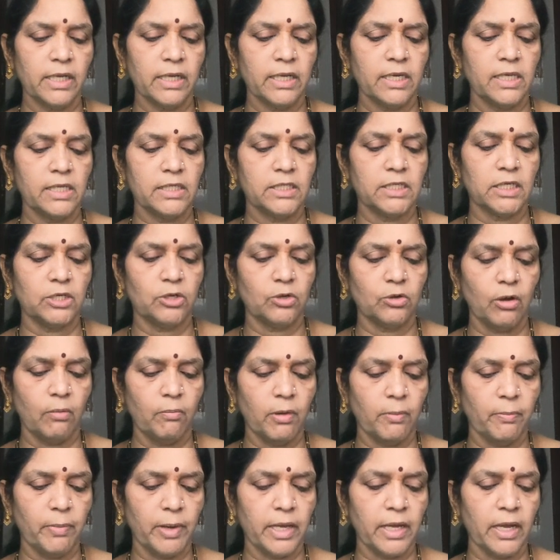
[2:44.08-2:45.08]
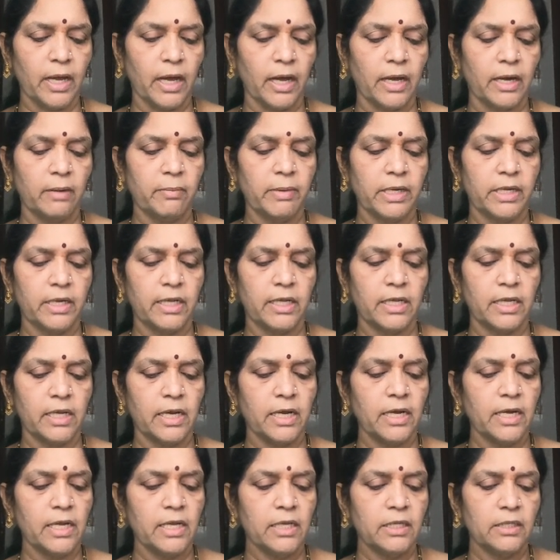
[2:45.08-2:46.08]
వాటిని చెట్టుకొమ్మపై ఆరబెట్టి
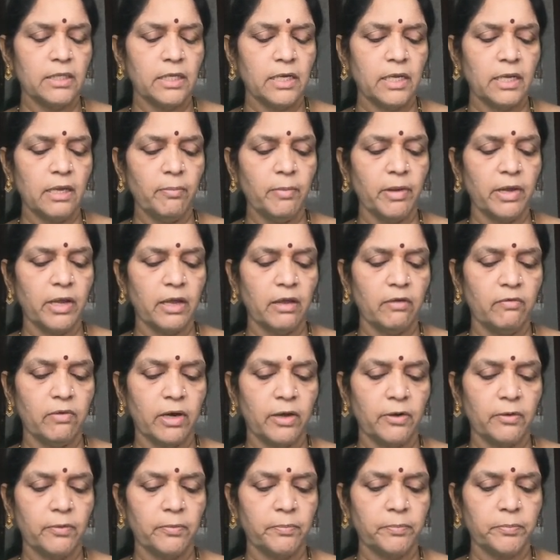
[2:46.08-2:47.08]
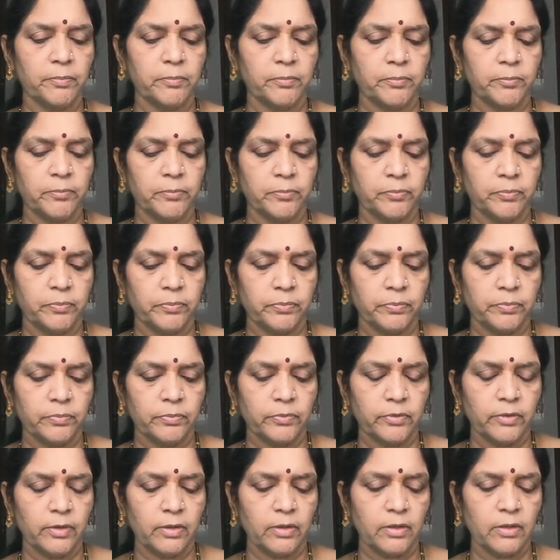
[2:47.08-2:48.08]
తిరిగి మింగేవారు
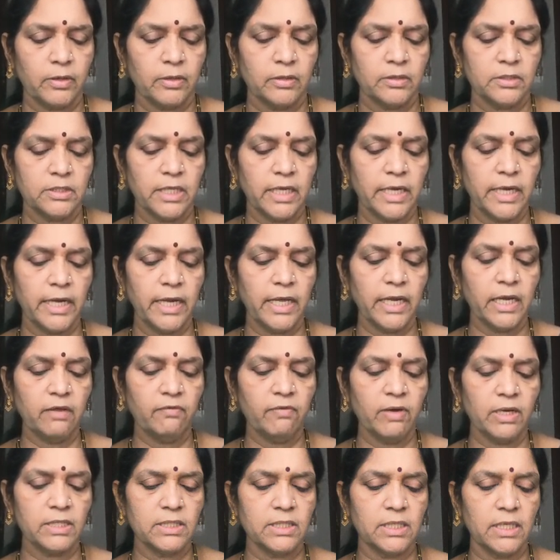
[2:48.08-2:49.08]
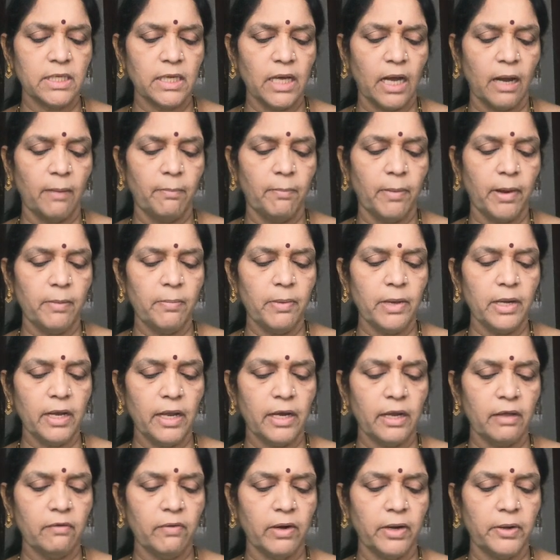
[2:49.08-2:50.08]
సిరిడీ నివాసి అపాబిల్
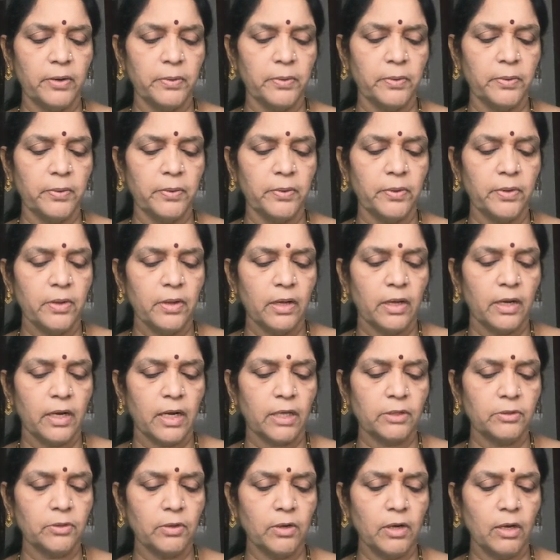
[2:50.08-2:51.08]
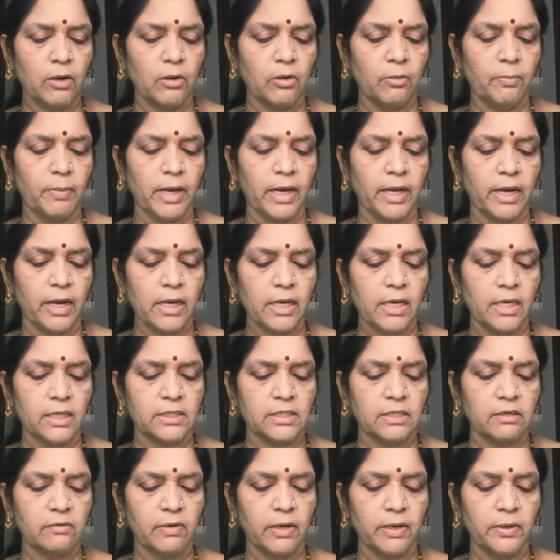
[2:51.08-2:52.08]
అనేవాడు రాత్రులలో పహరా
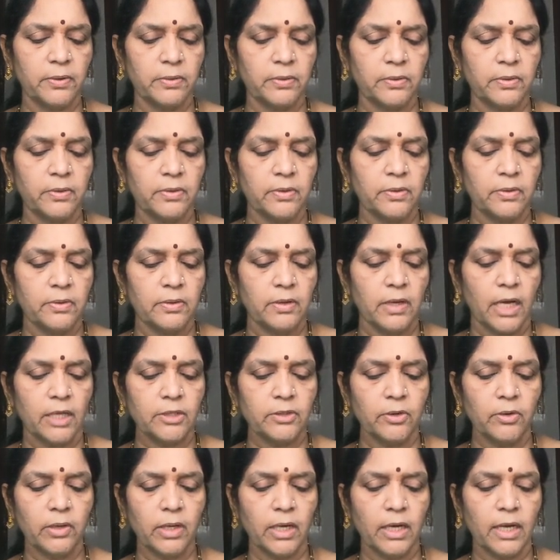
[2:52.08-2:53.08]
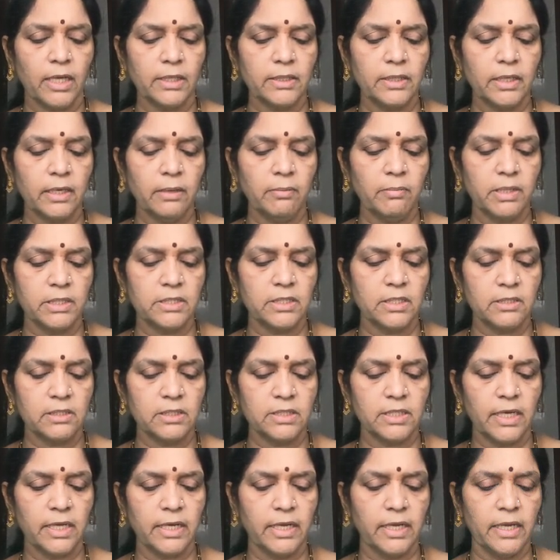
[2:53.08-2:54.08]
కాసేవాడు అతడొక రాత్రి మసీదు
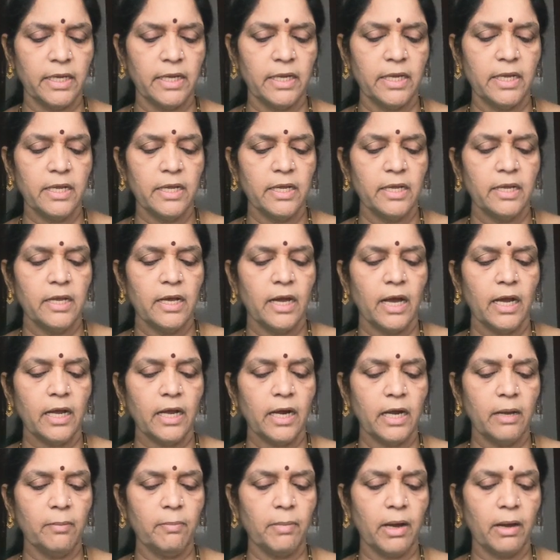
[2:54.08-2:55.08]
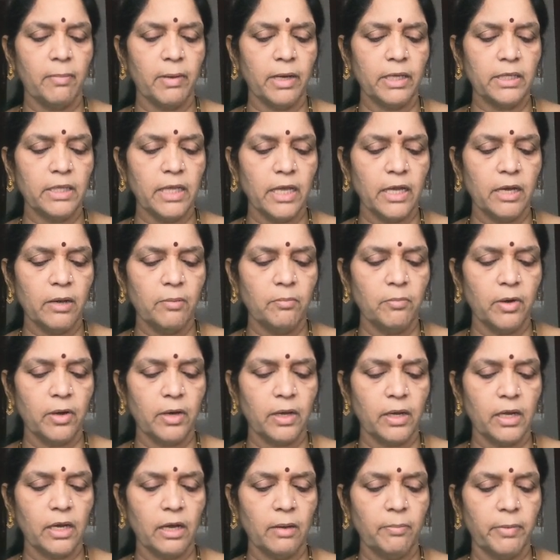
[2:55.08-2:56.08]
చేరి అక్కడ బాబాదేహం
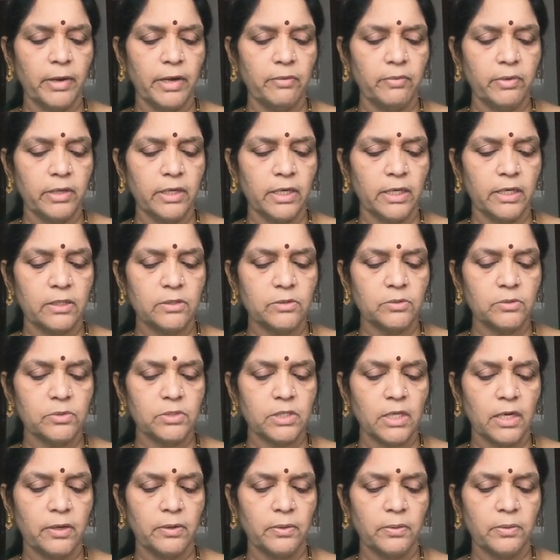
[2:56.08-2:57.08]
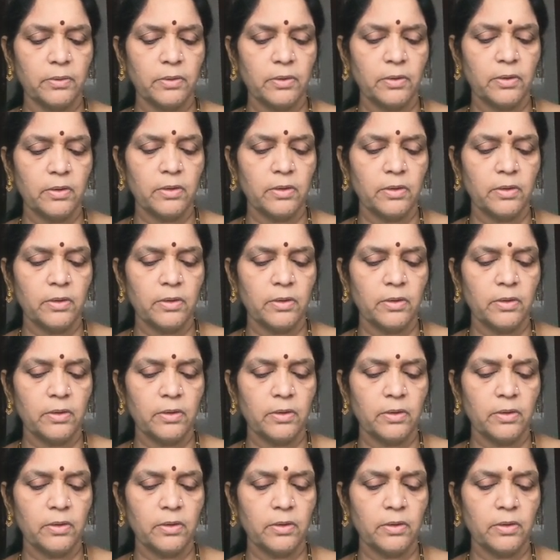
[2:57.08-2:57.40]
ముక్కలుగా పడి ఉండటం చూశాడు